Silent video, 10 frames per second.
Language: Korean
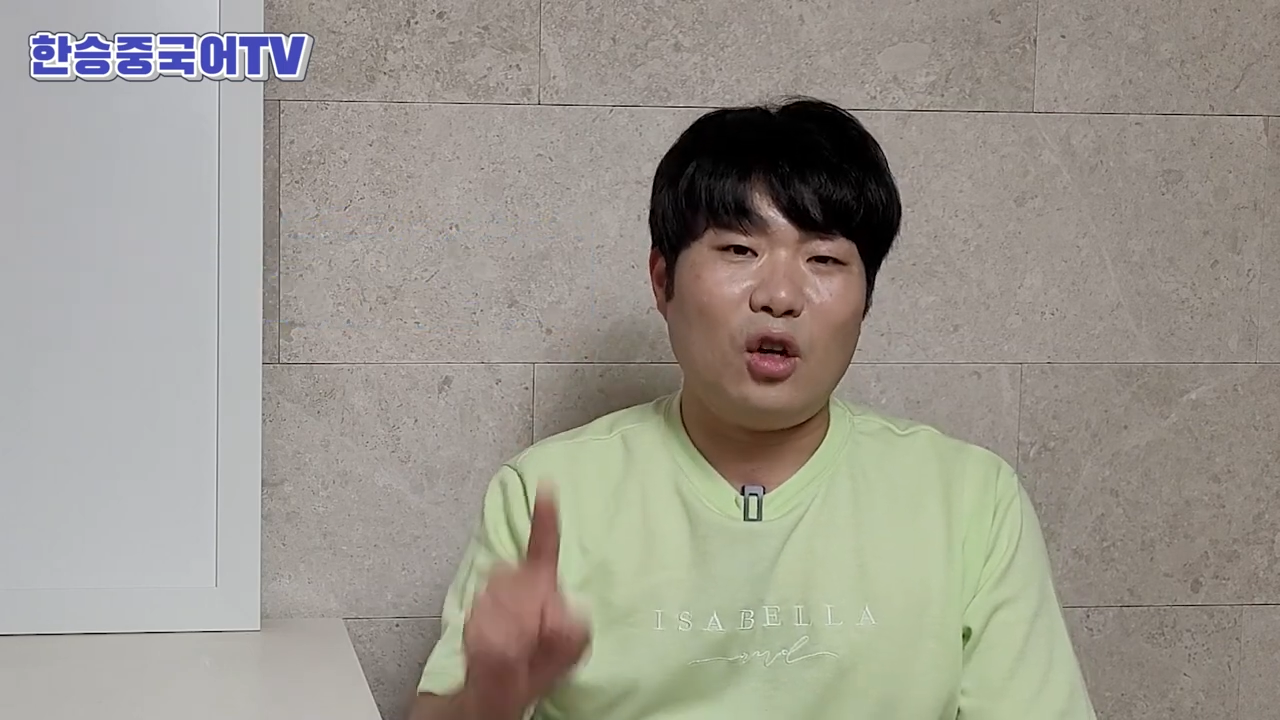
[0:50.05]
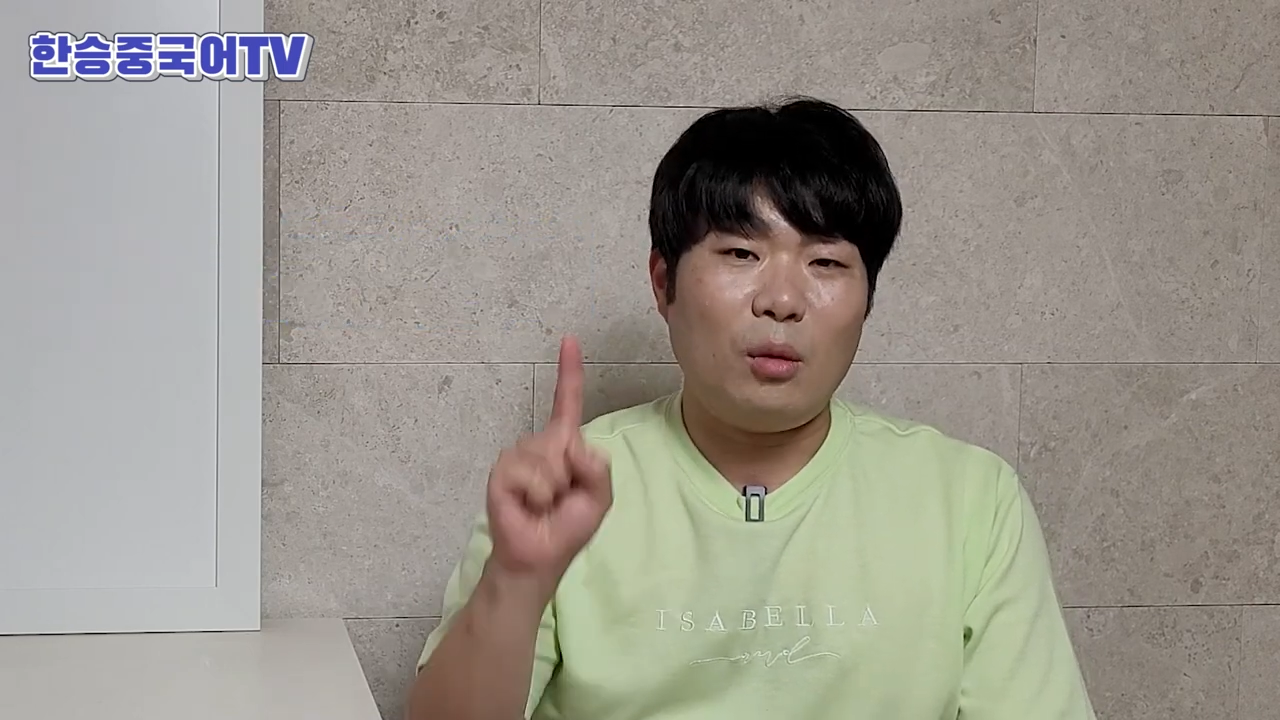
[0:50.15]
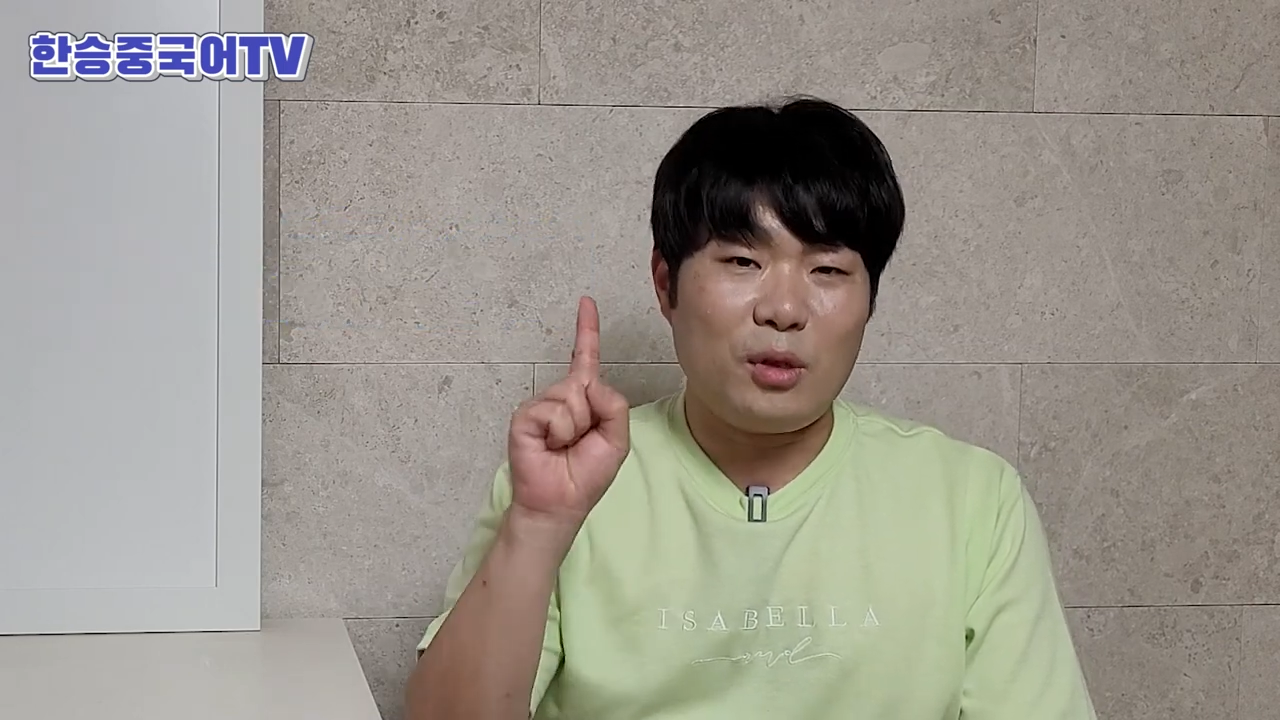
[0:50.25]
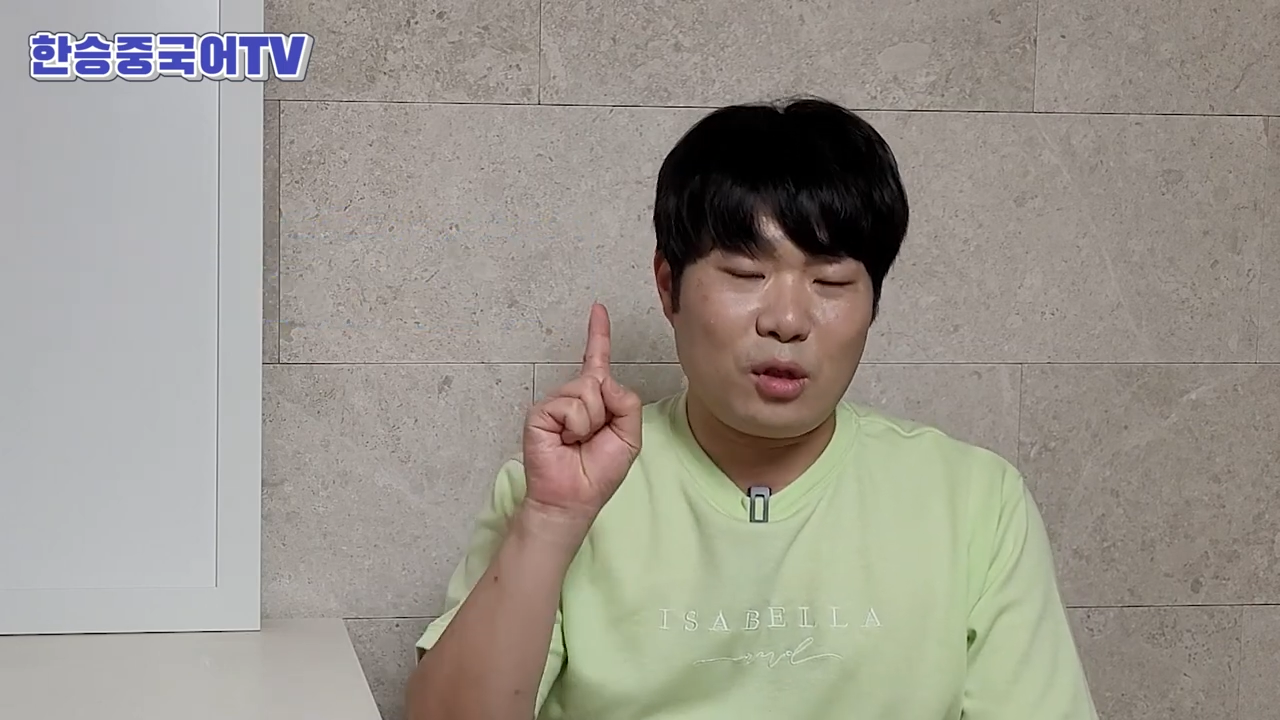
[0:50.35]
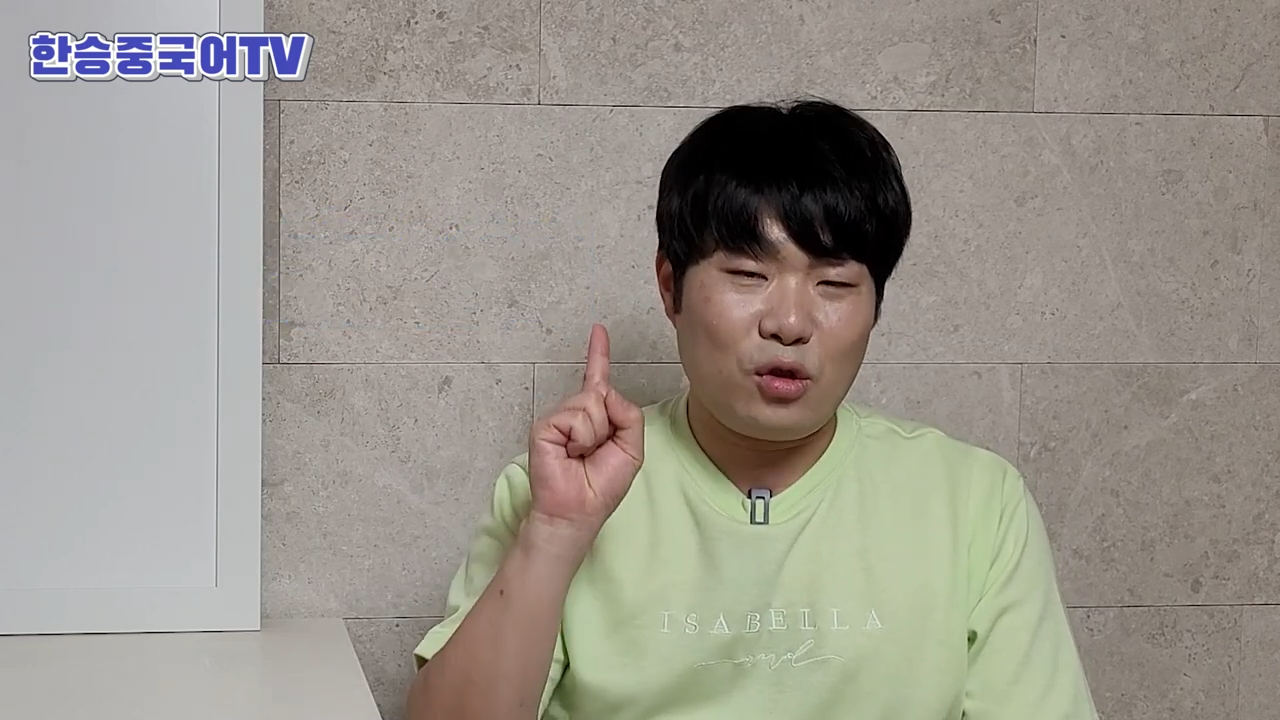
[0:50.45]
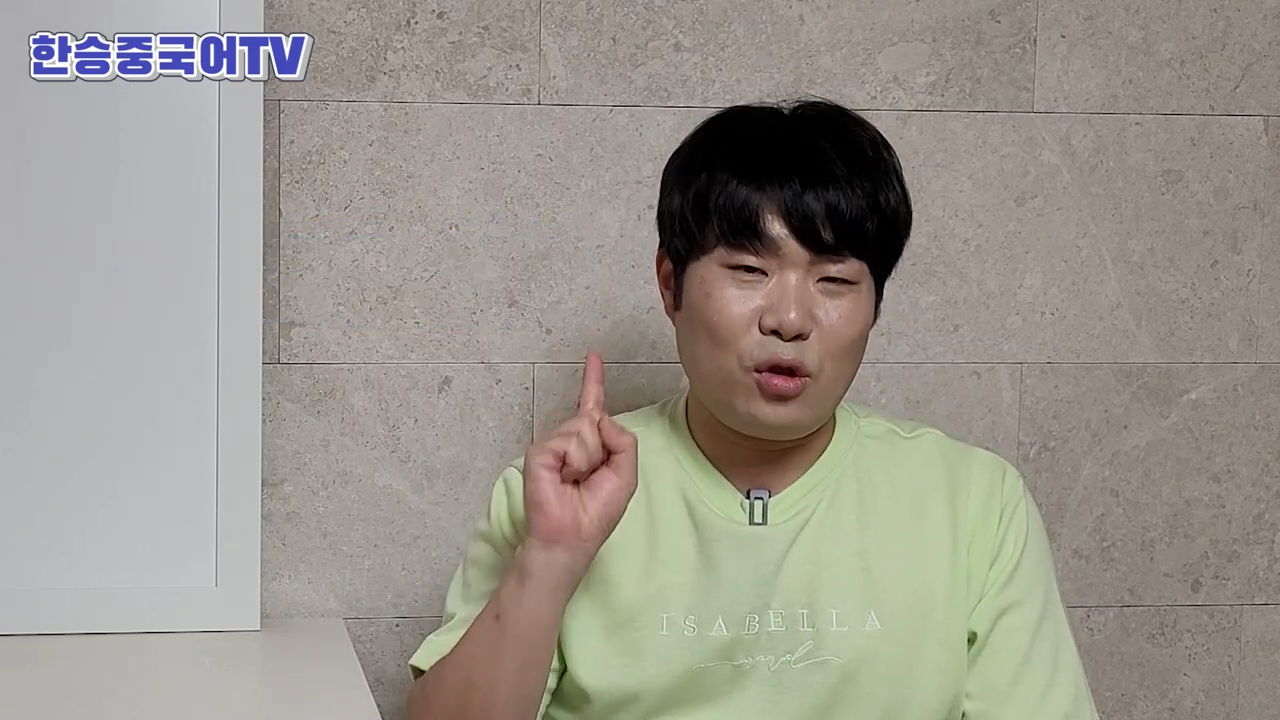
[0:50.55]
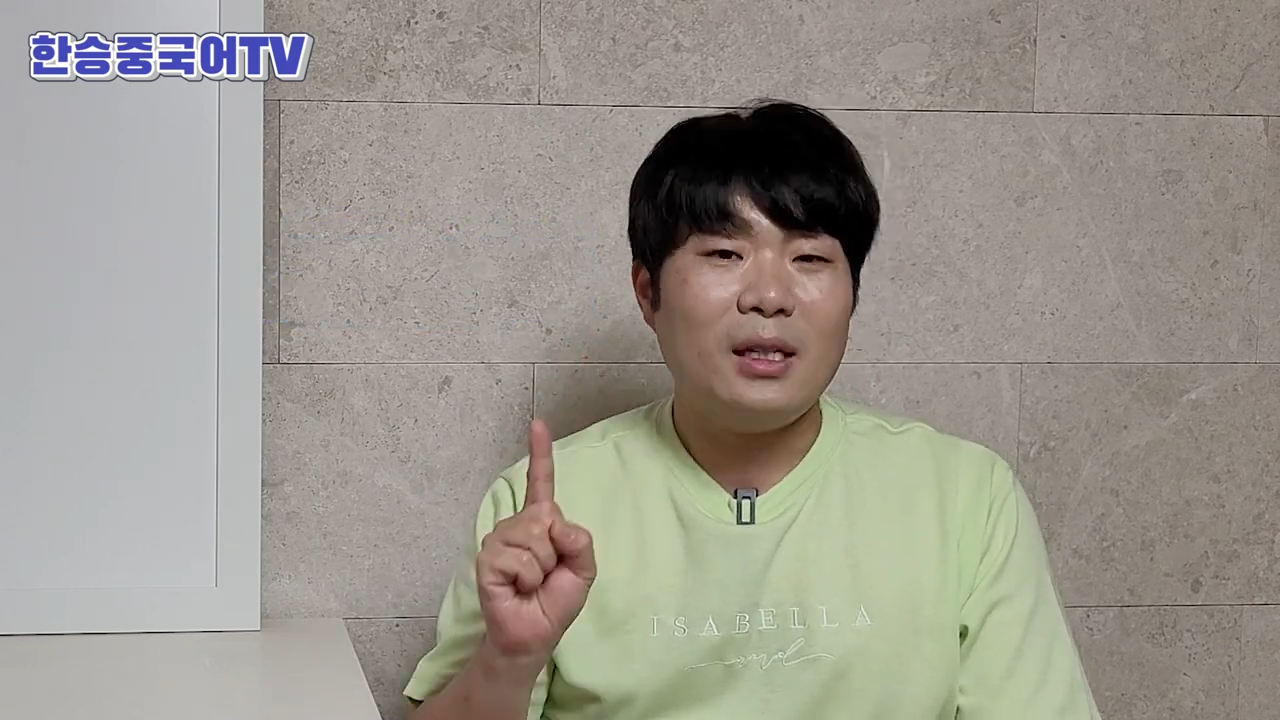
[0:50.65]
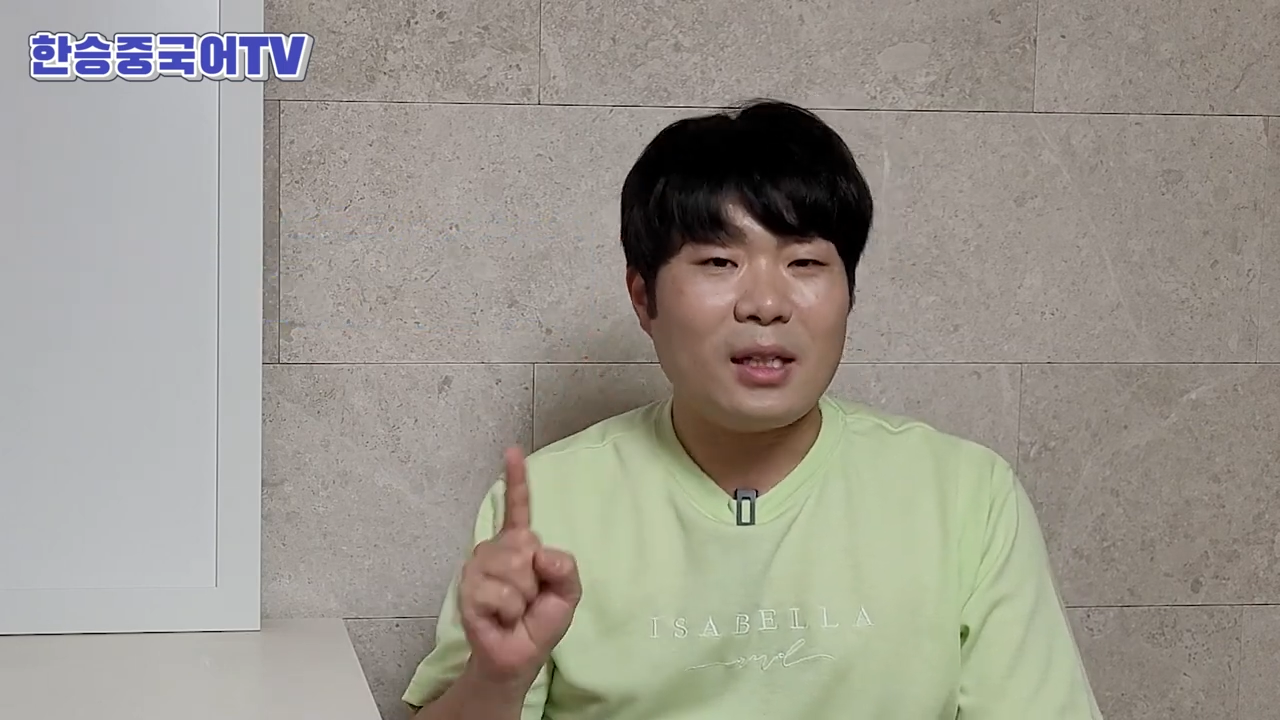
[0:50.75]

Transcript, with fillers: 경험 있었죠?